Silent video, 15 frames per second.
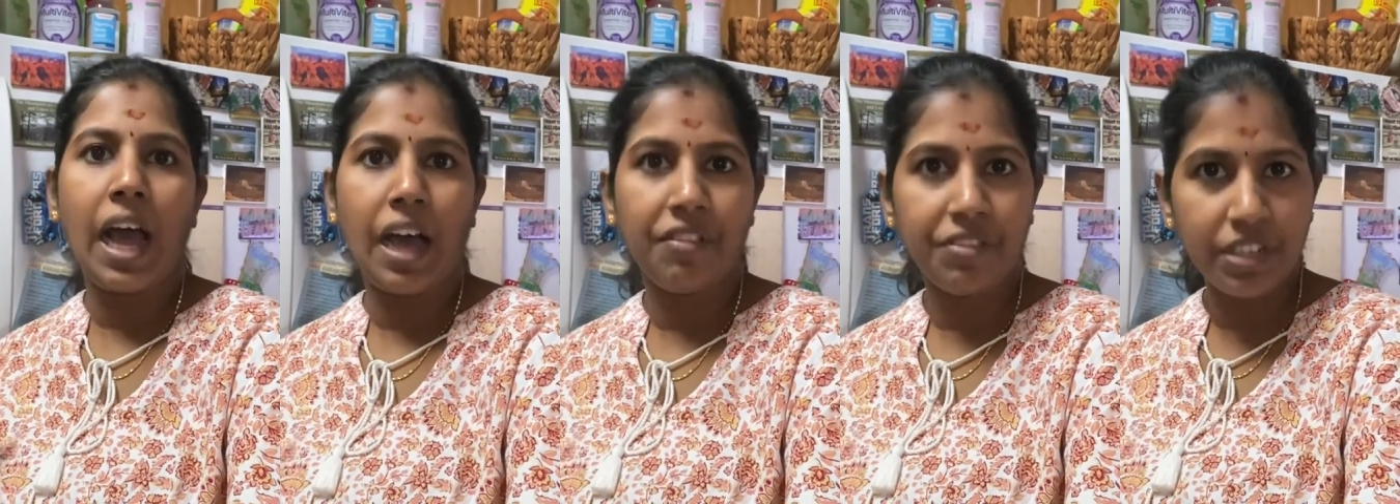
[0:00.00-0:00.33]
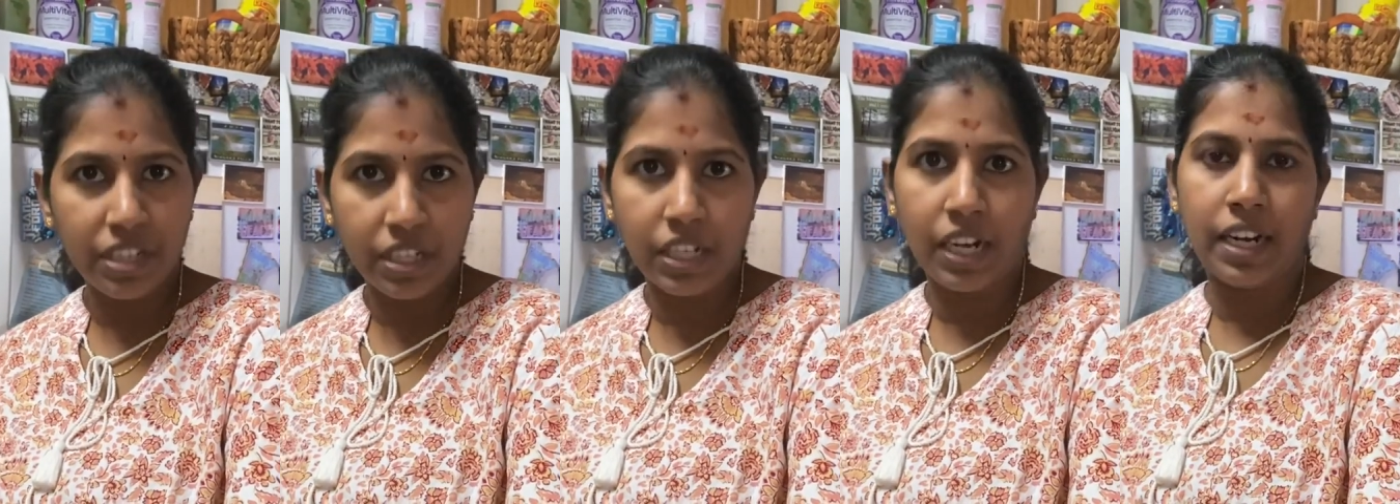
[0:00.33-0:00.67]

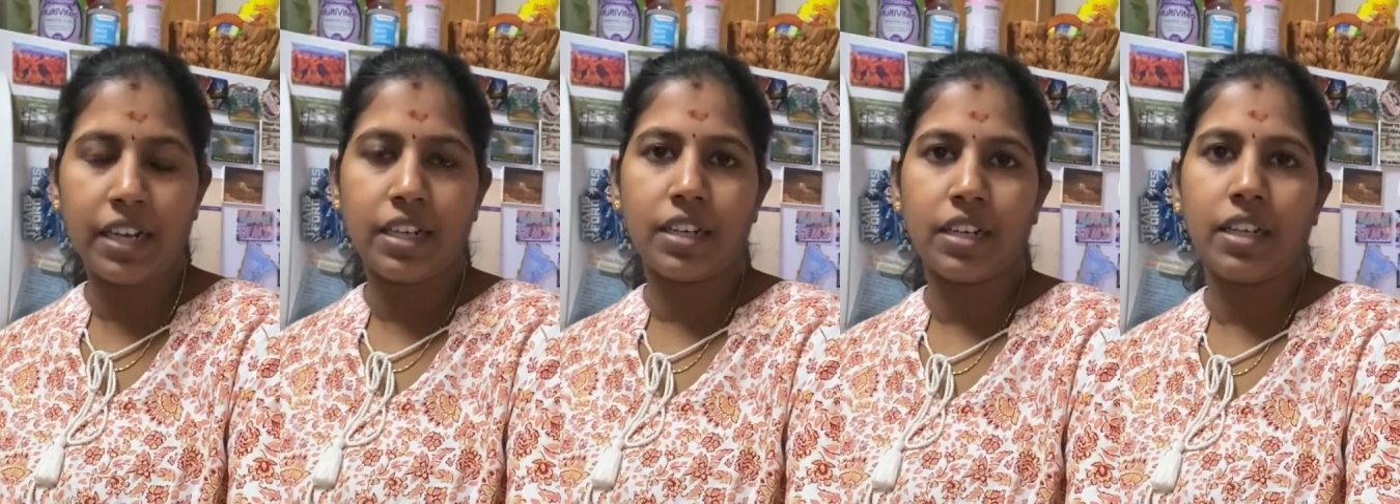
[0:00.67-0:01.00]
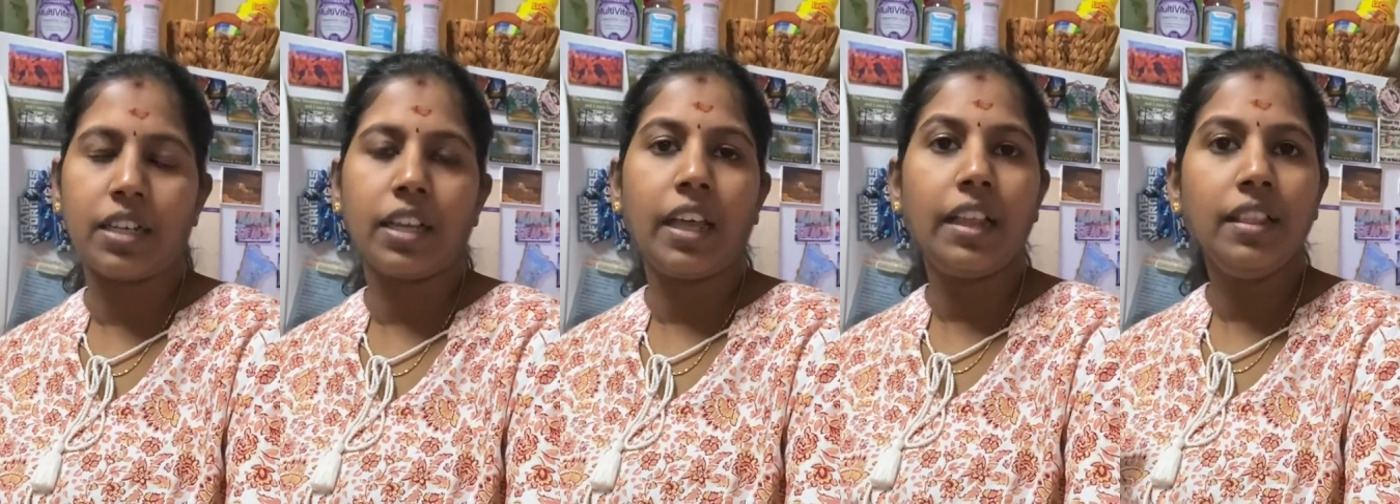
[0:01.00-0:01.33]
அவென்ட் எலக்ட்ரிக்
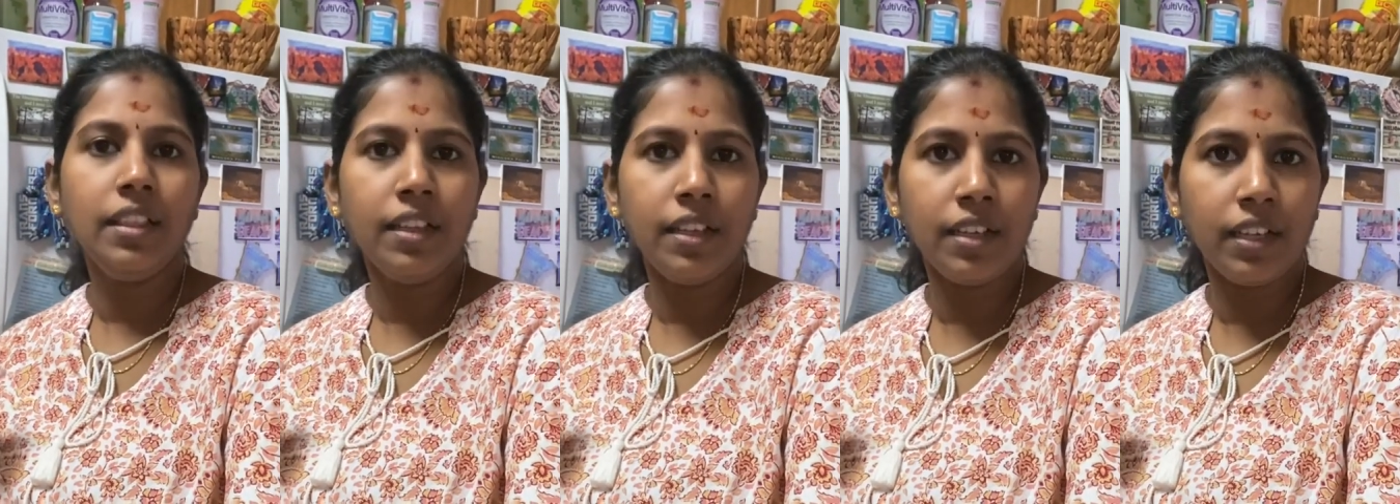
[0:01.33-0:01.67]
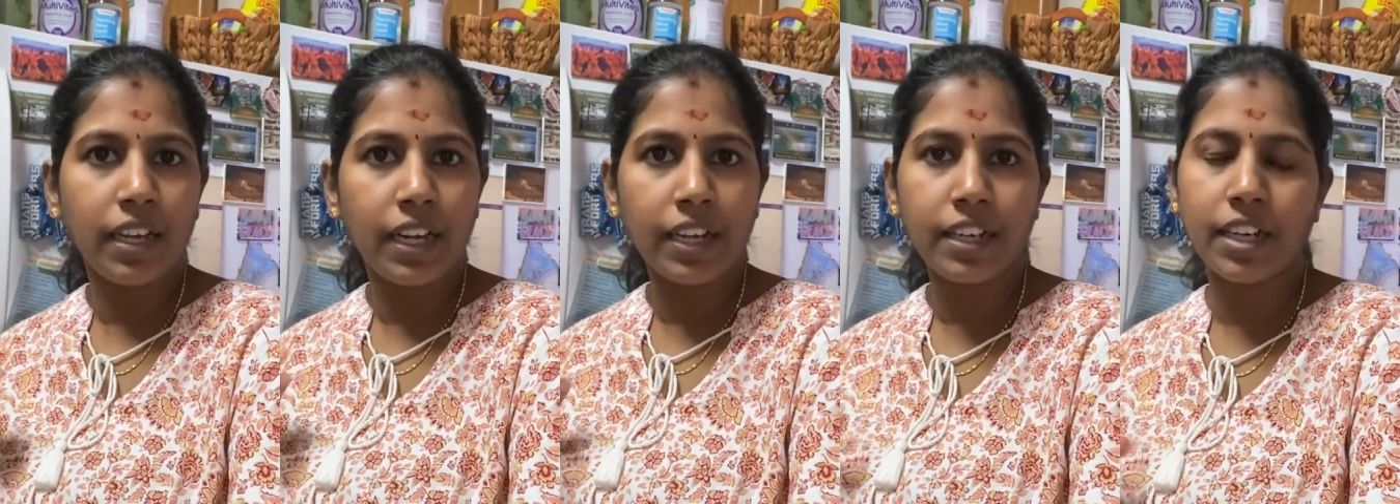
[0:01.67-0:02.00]
எந்த
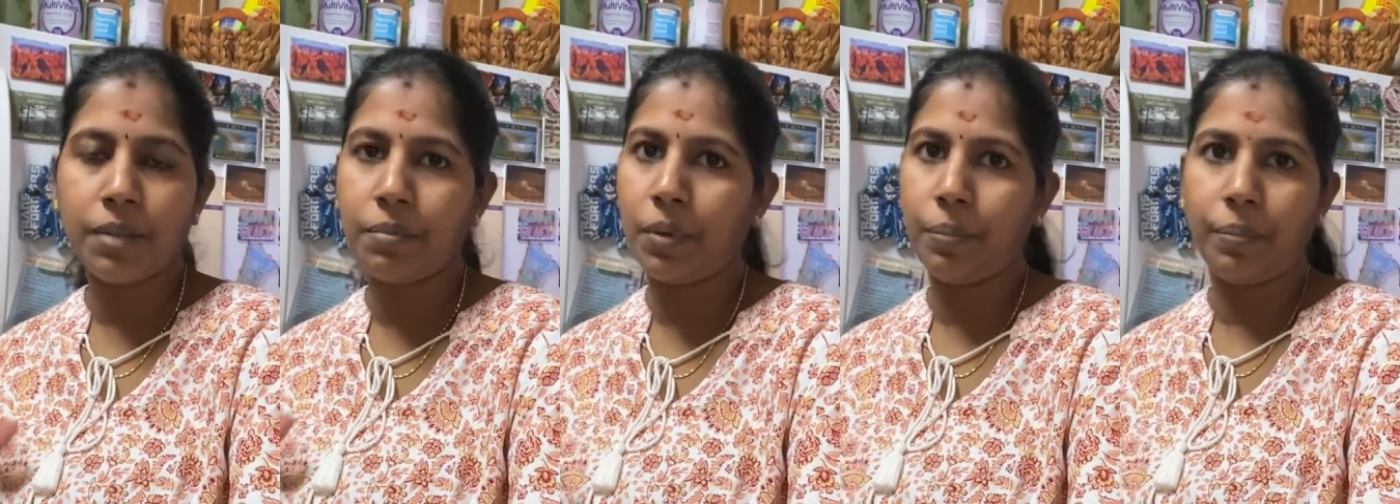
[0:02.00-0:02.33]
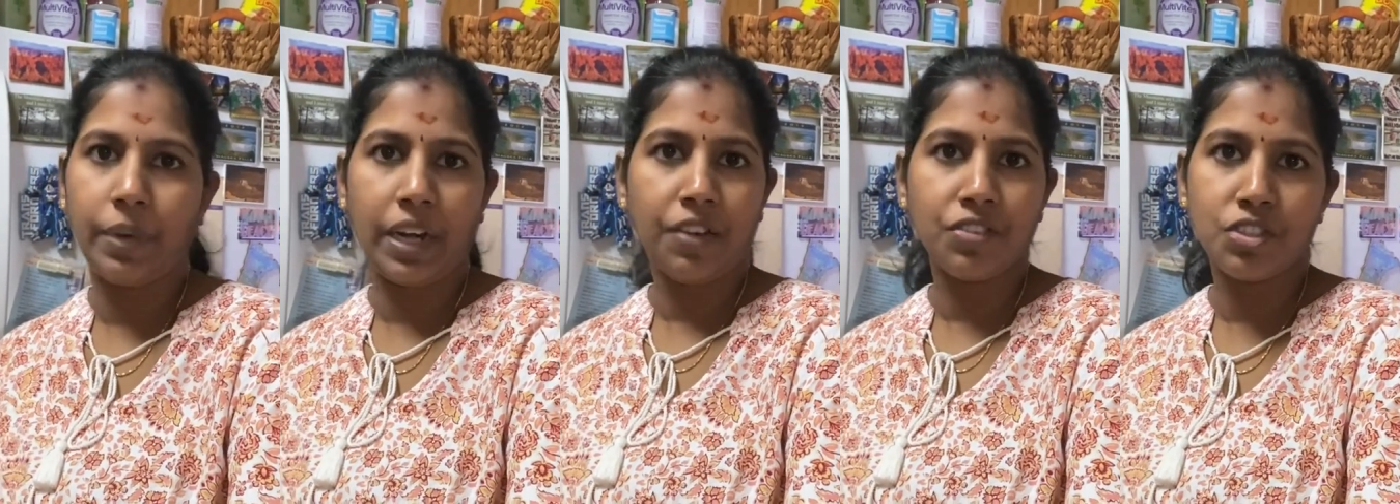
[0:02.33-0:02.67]
எலக்ட்ரிக் பம்ப்
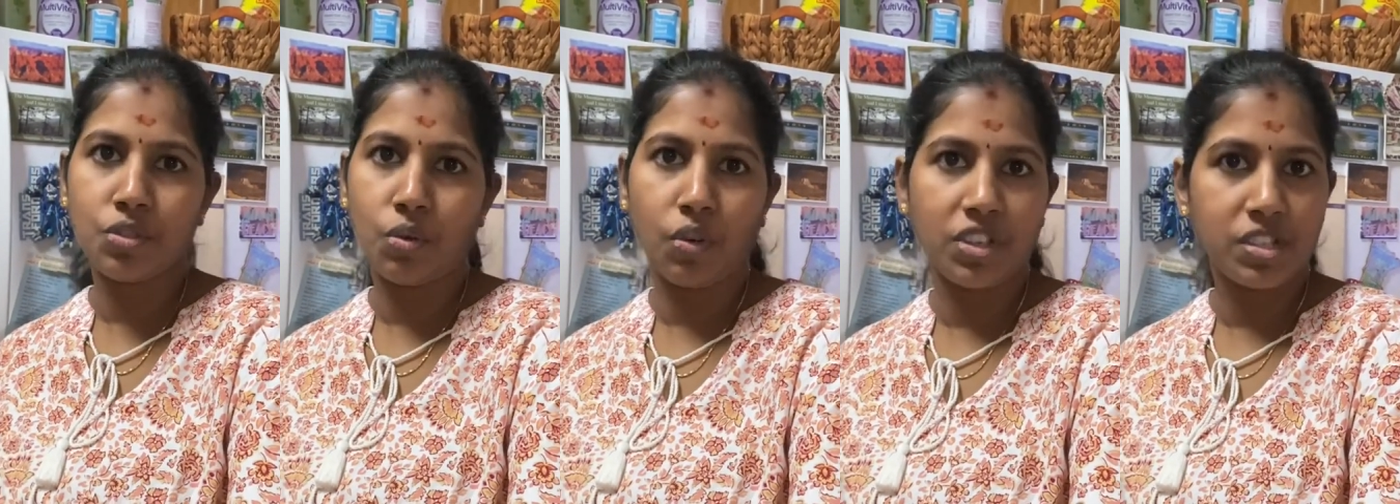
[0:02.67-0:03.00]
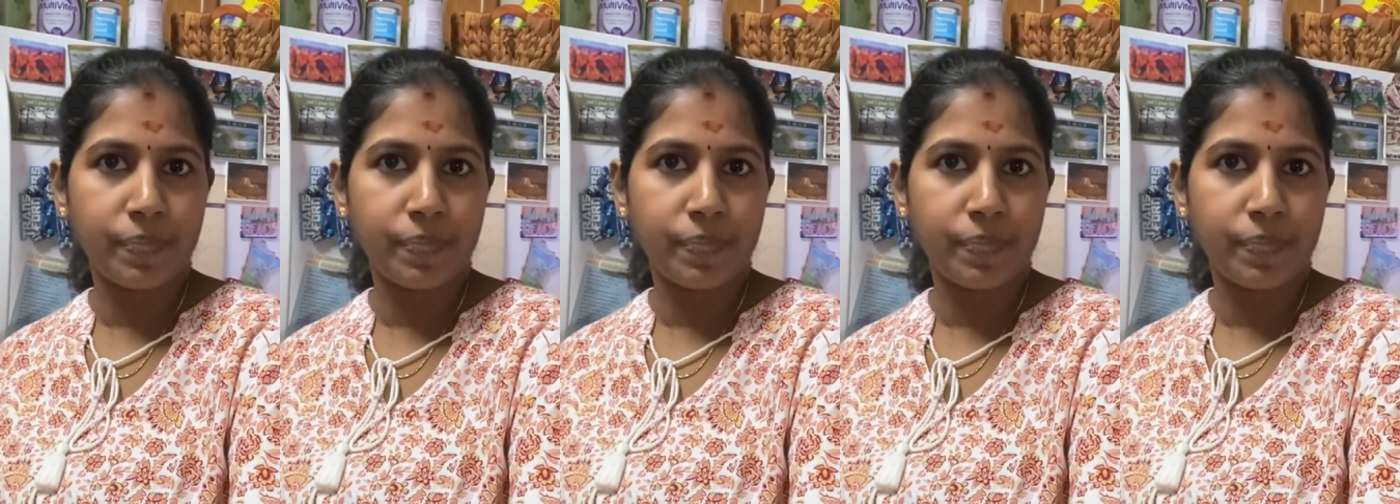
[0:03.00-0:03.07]
வேணால் வச்சுக்கோங்க